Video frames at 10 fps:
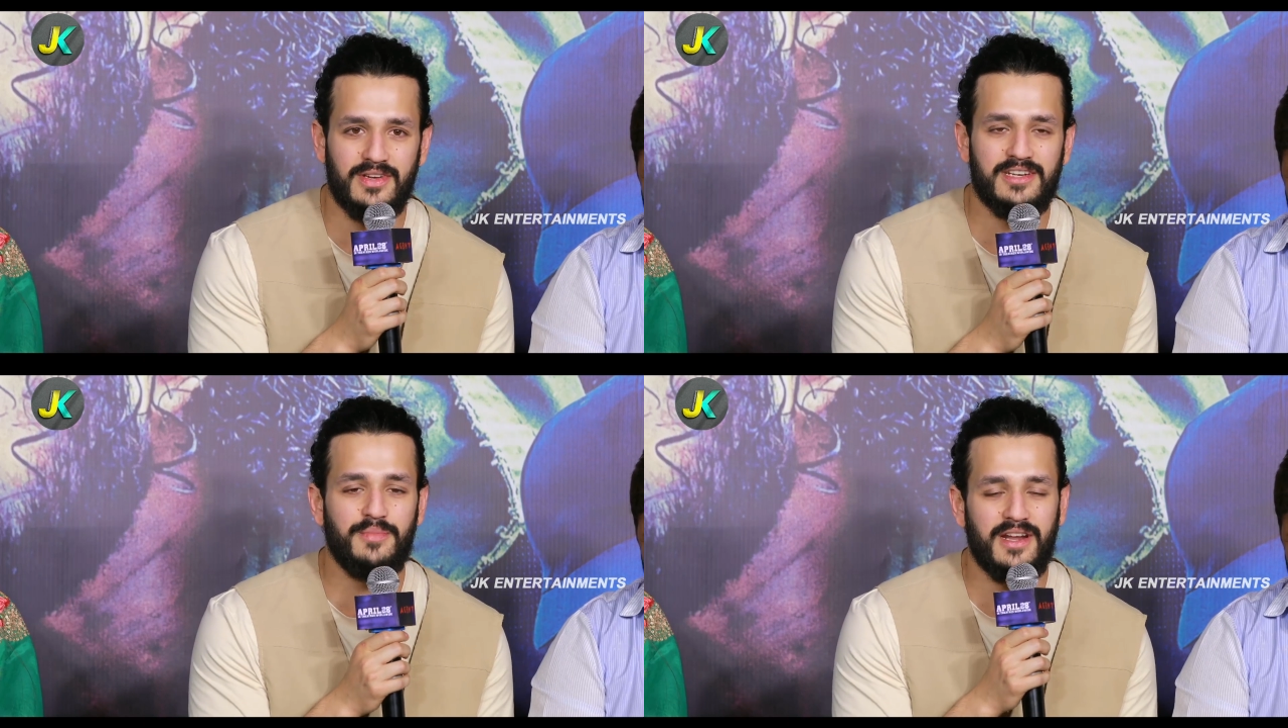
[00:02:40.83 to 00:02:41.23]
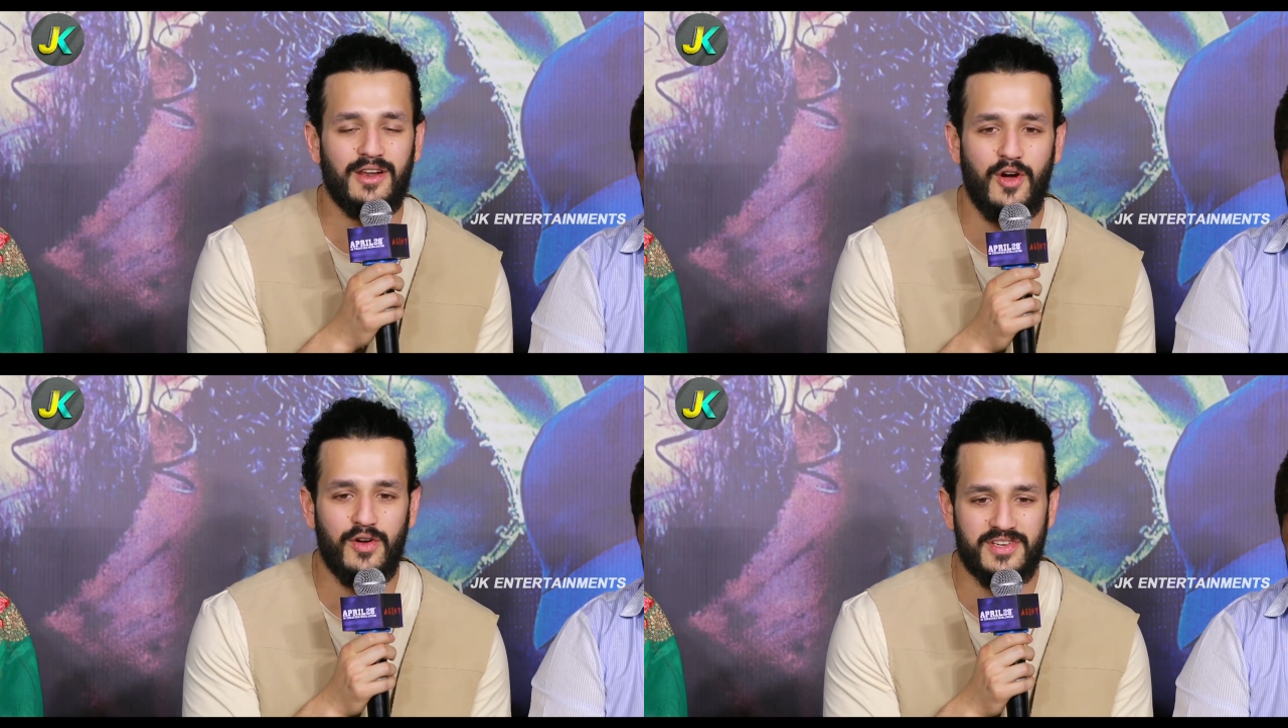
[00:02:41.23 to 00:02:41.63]
ఇట్స్ బీన్ అ
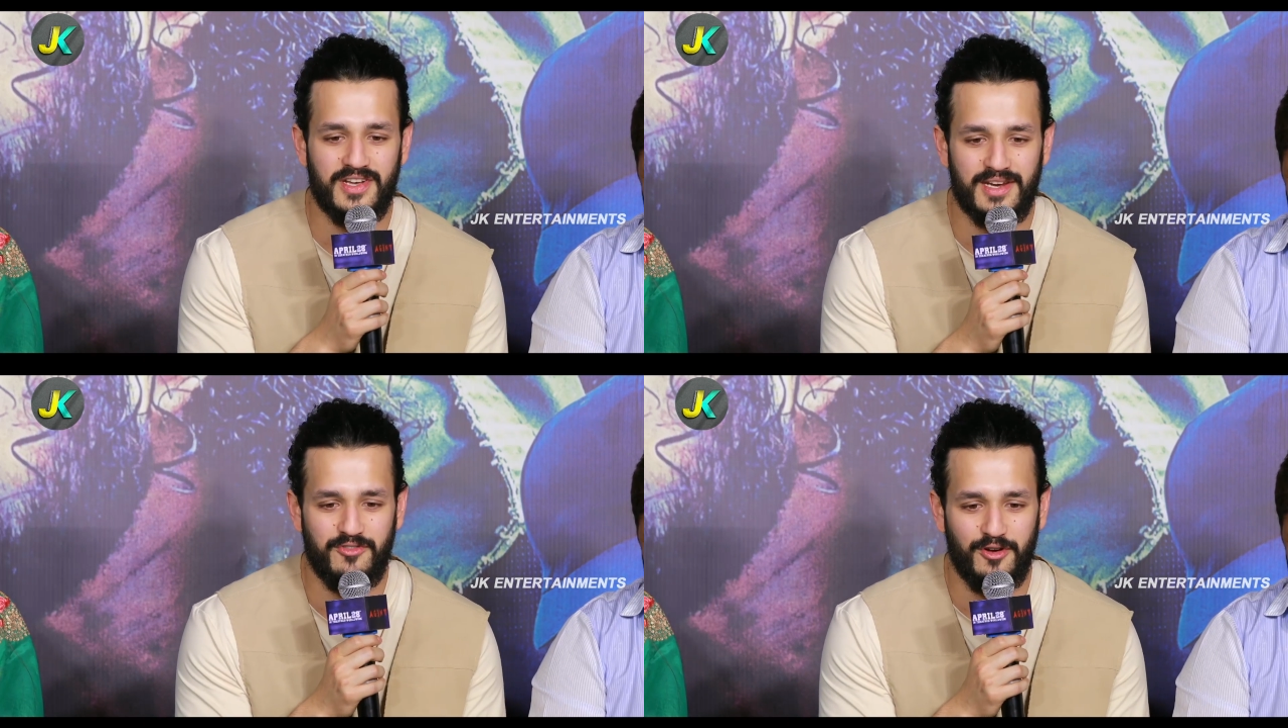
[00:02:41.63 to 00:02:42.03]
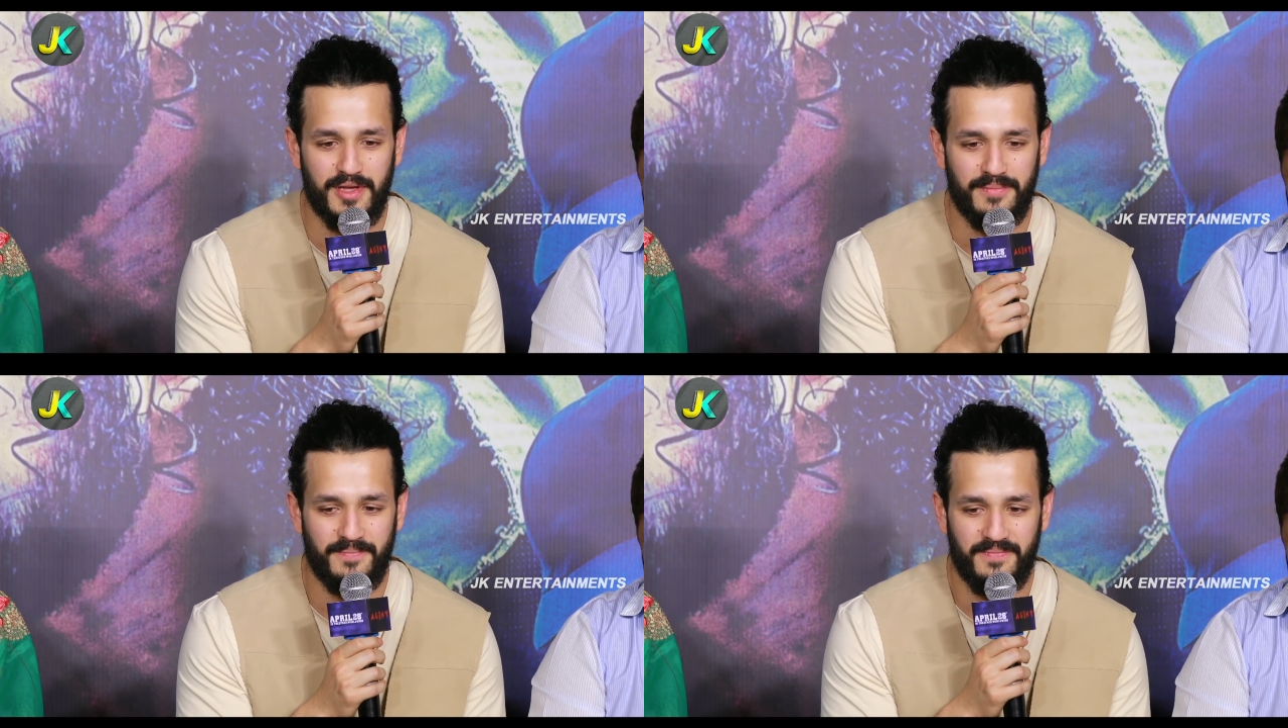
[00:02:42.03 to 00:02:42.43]
లాంగ్ జర్నీ ఫర్
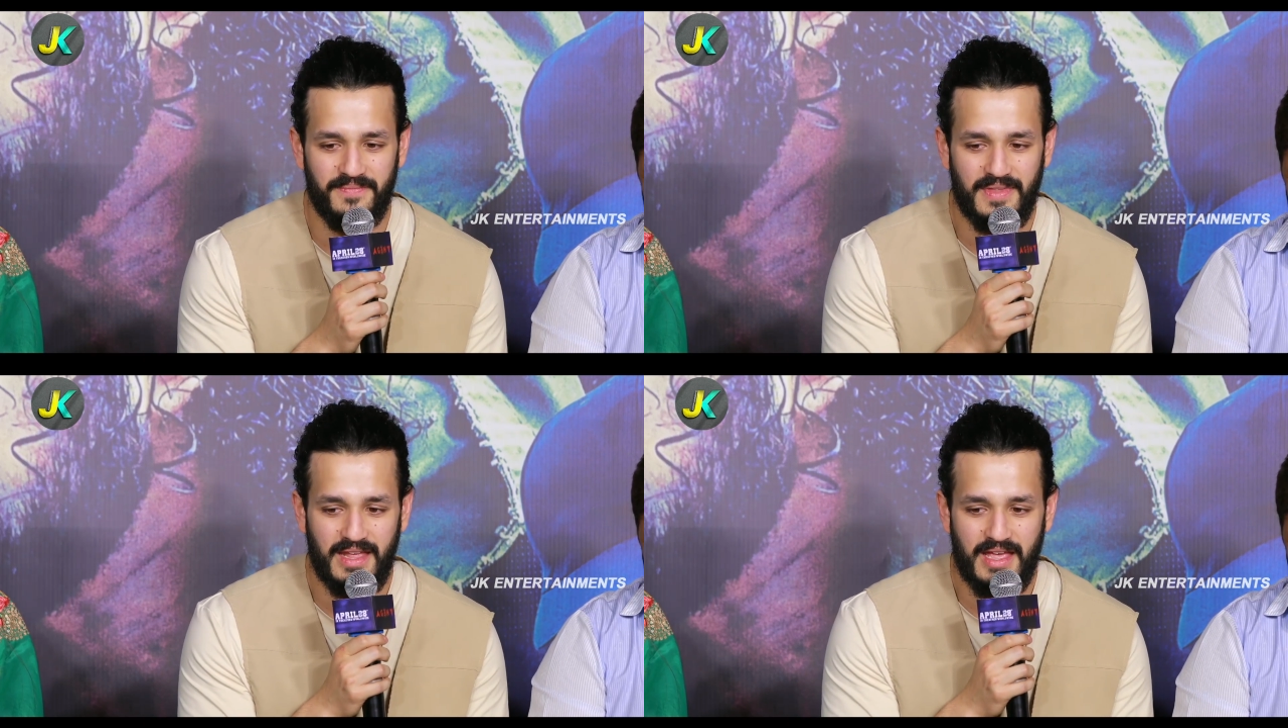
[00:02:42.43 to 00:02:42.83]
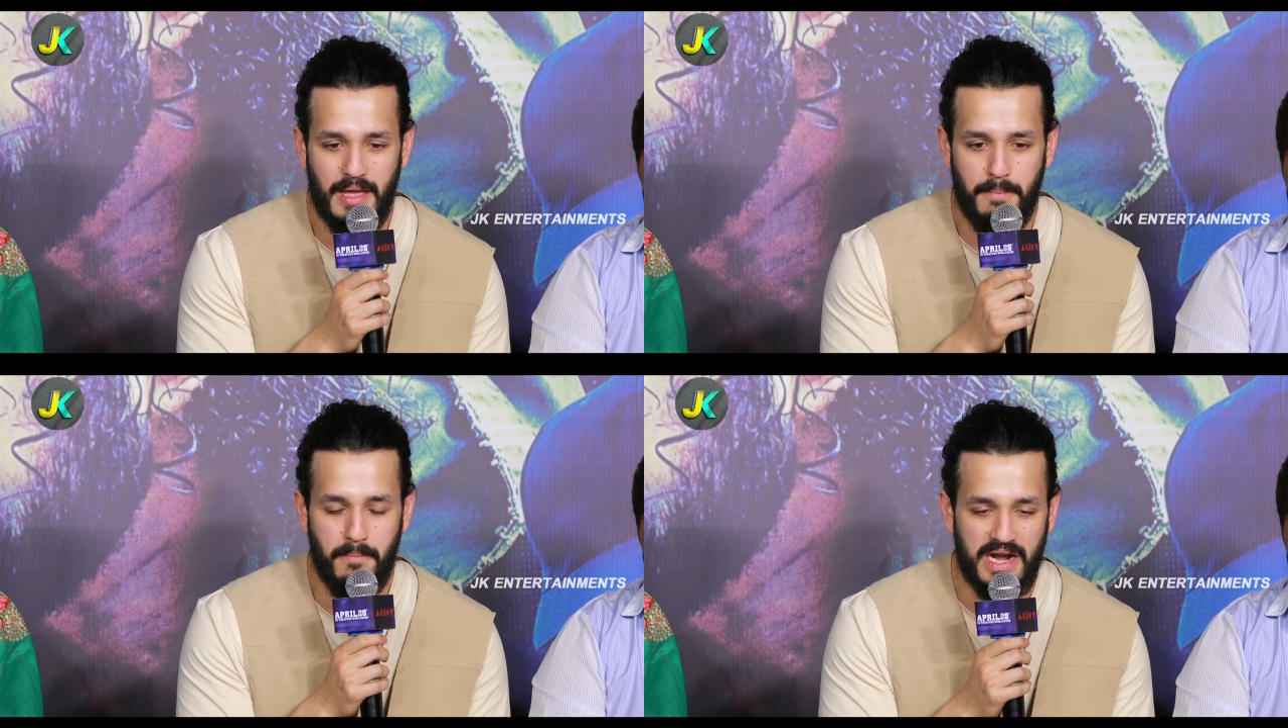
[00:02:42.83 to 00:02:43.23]
మీ
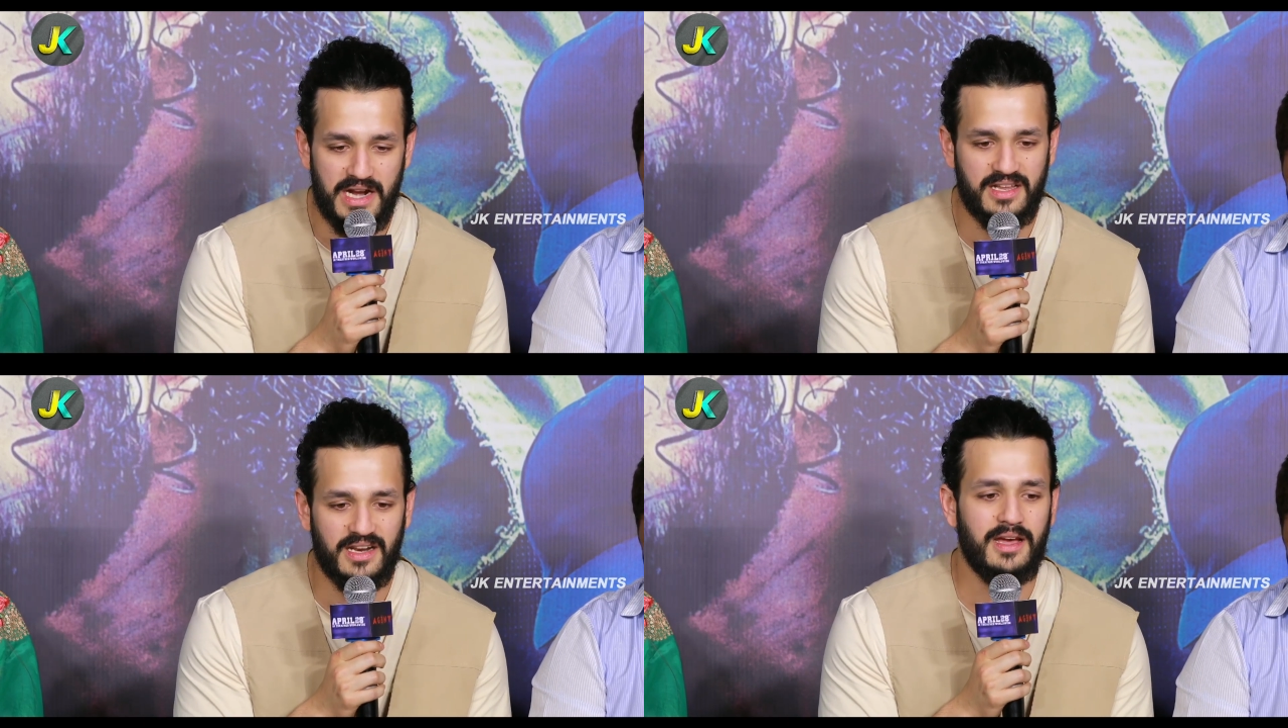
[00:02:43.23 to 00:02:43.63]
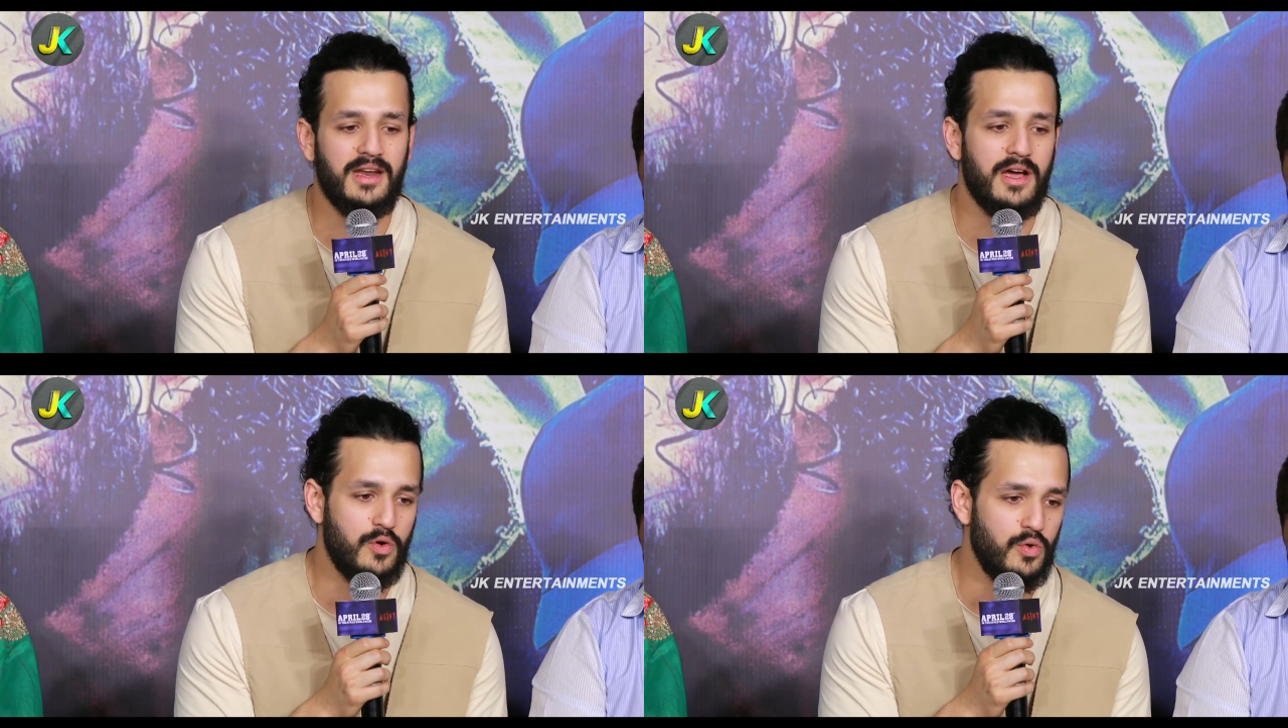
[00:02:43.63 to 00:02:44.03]
మెంటల్గా
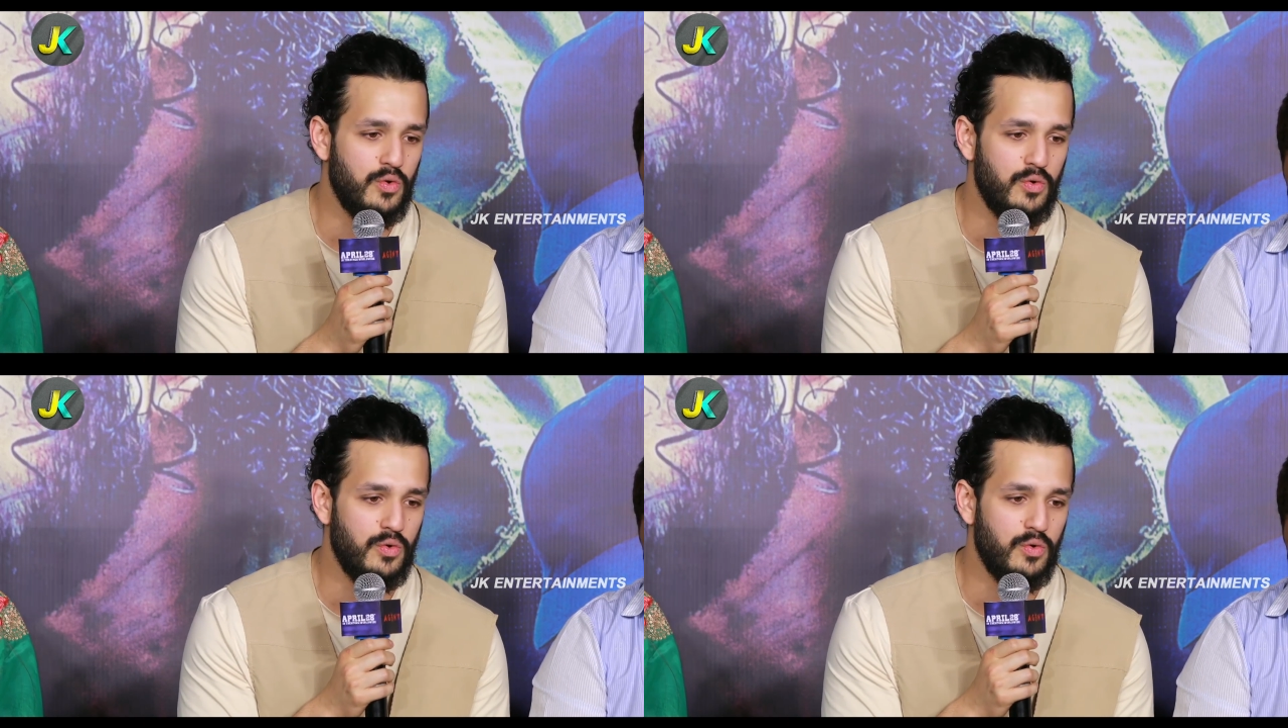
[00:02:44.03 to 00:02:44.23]
నాకు